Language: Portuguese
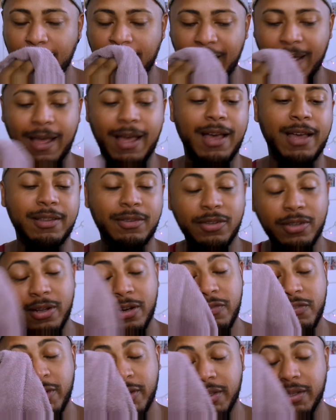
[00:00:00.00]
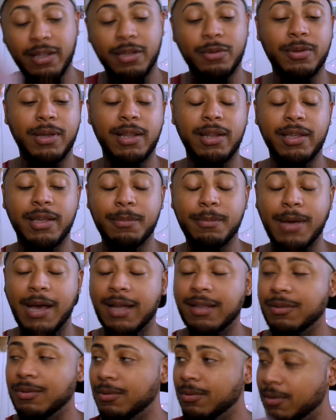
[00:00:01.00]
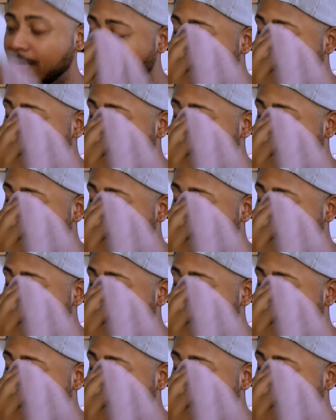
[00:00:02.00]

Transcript: Aí toda hora eu venho aqui com a toalhinha e bato